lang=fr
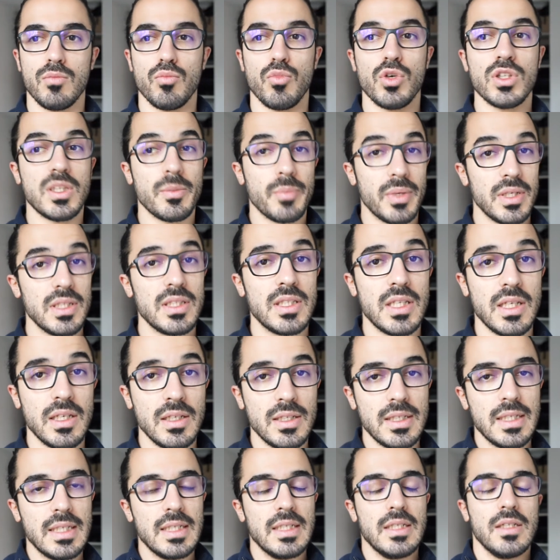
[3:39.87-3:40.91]
Moi, c'est pas l'idée.
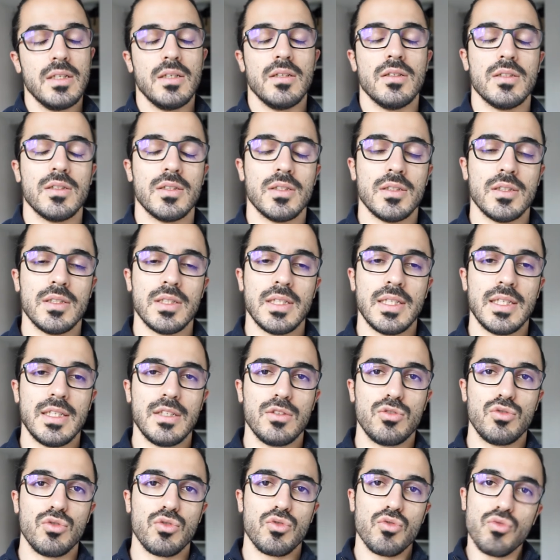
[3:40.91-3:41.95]
Euh,
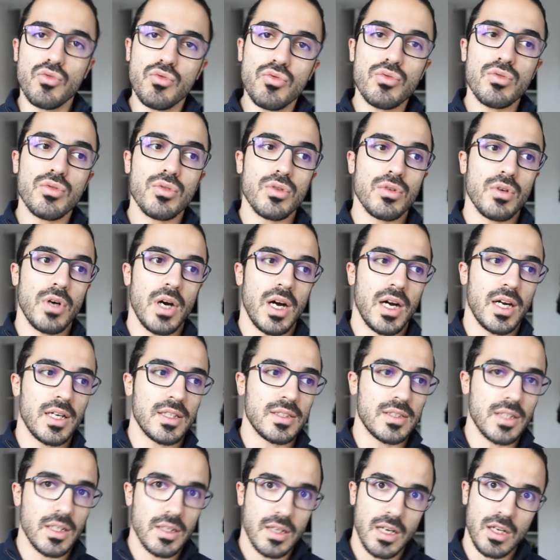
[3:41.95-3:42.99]
et du coup, euh, en
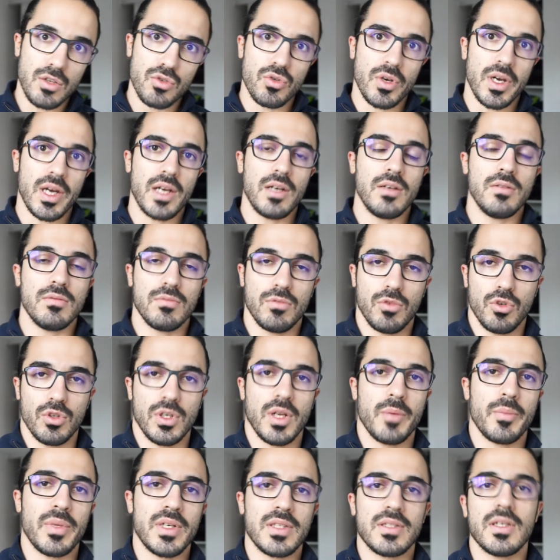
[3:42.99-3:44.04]
restant naturel, on
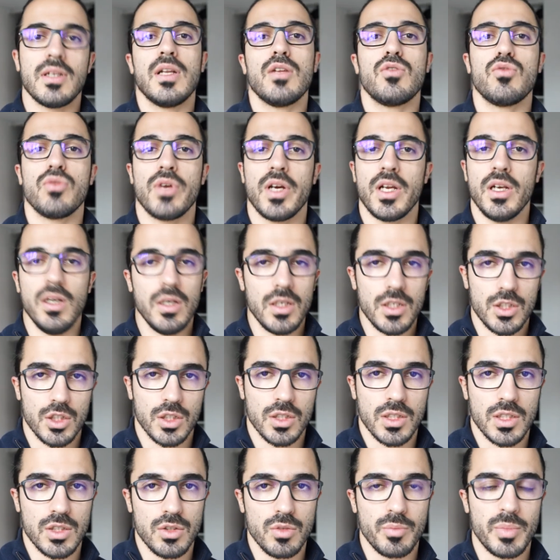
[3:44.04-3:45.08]
appelle ça naturel, les
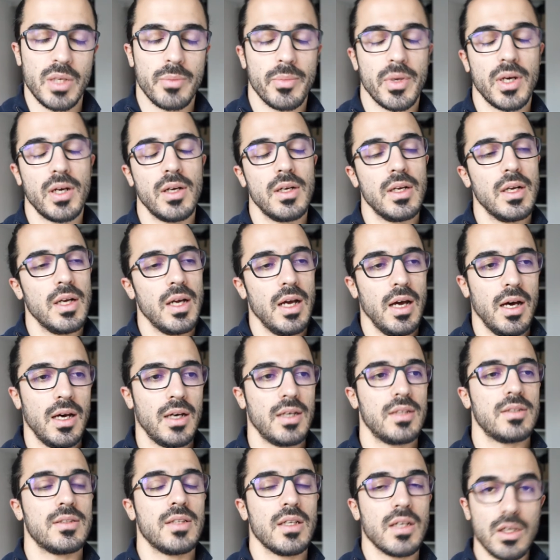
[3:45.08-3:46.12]
gens qui se piquent pas, en
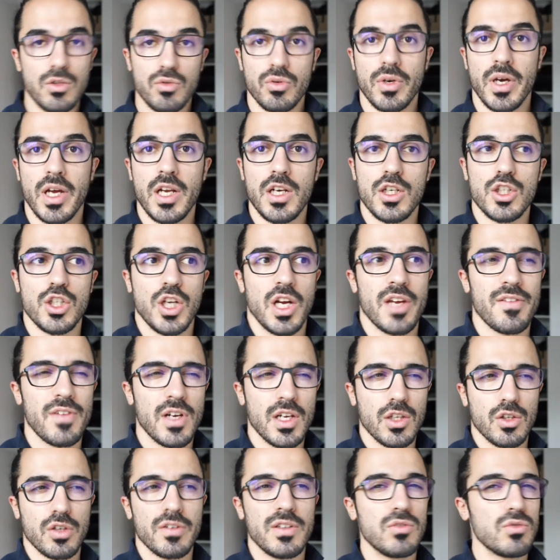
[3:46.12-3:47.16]
restant naturel, j'arrive à
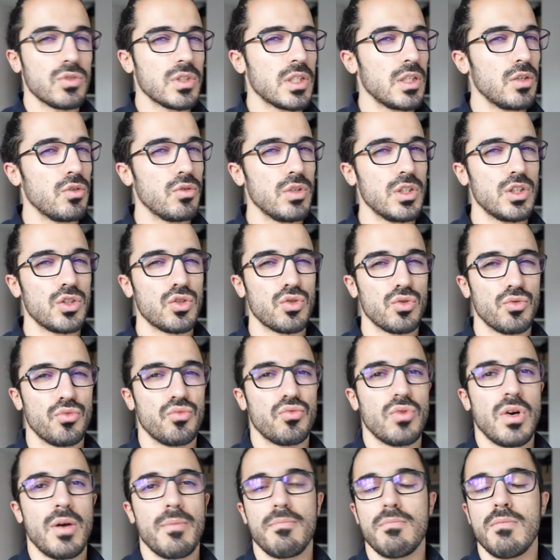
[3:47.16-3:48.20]
92 kg et je
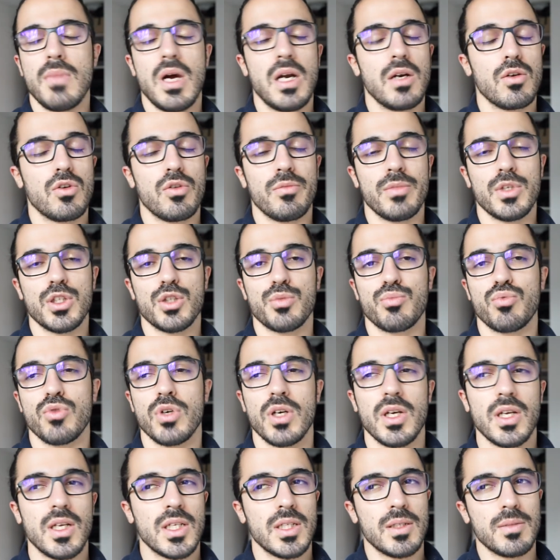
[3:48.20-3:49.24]
vois mal comment je
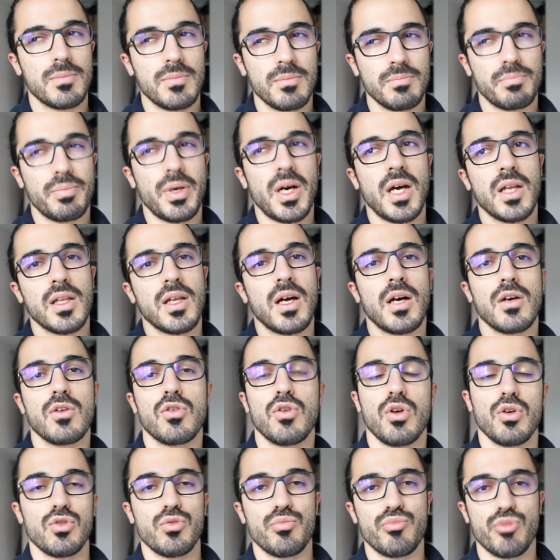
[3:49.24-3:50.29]
pourrais prendre
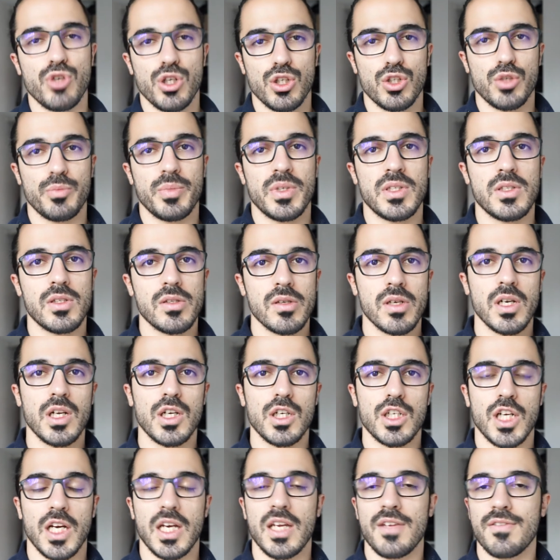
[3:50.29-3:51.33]
encore du poids. Je pense que
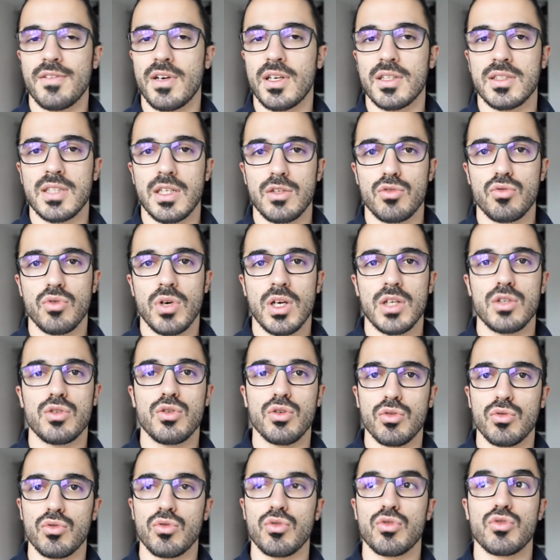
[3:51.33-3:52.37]
là, j'arrive à
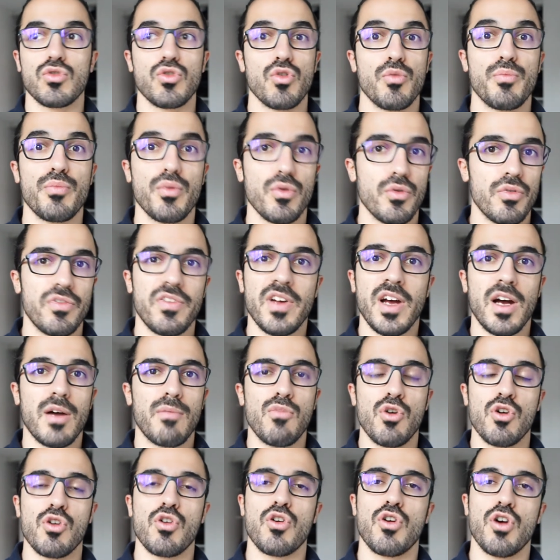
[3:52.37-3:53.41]
saturation de ce que peut faire
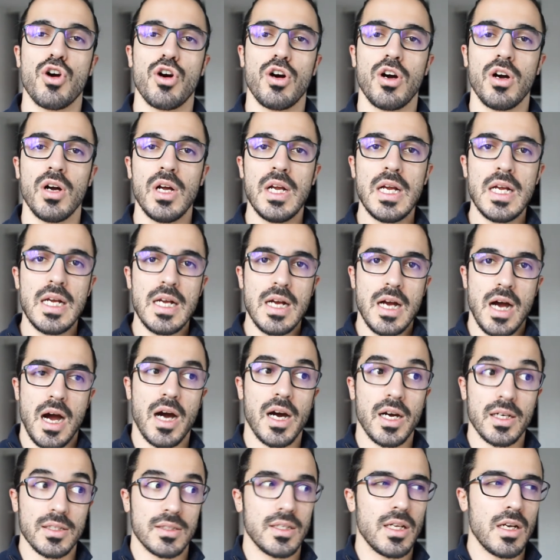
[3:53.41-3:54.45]
mon corps
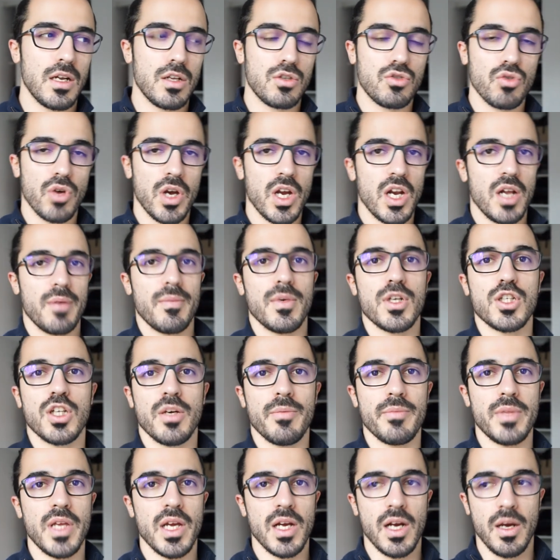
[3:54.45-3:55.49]
en restant naturel, en
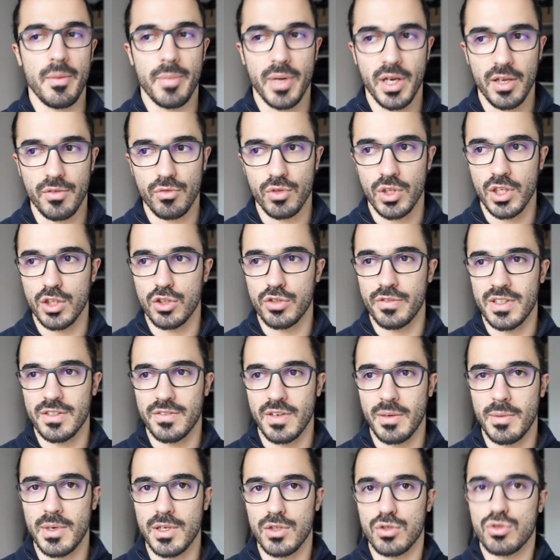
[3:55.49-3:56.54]
mangeant bien. Après, il faudrait que je fasse
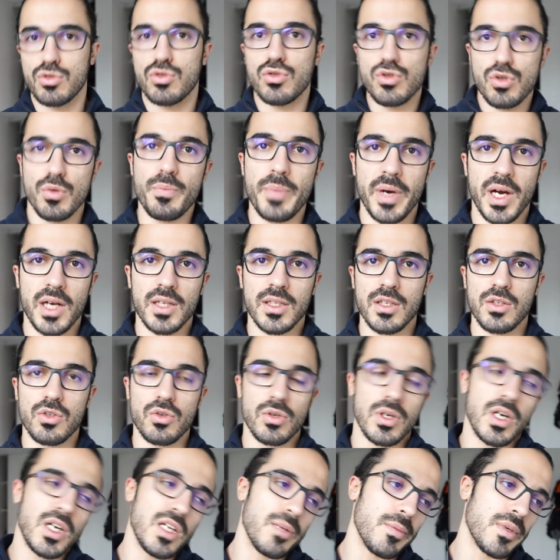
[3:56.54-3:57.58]
vraiment super
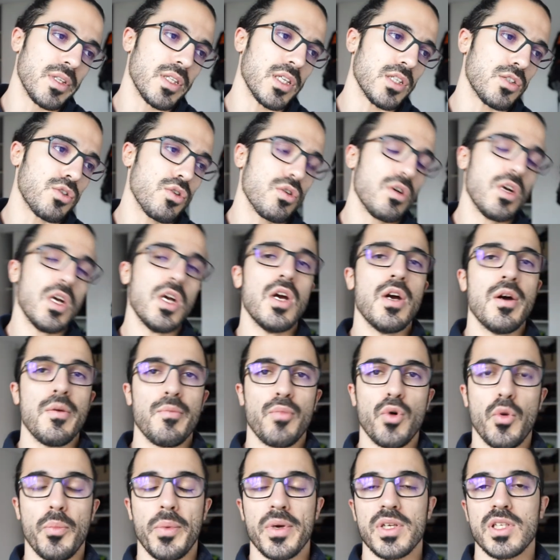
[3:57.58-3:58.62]
attention à l'alimentation
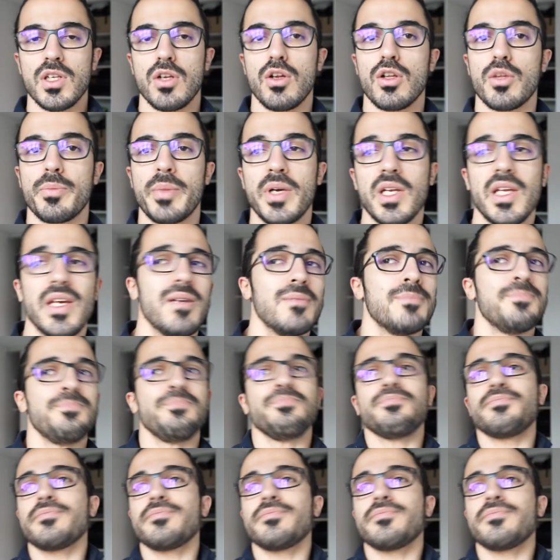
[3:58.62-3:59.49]
pour passer à notre palier.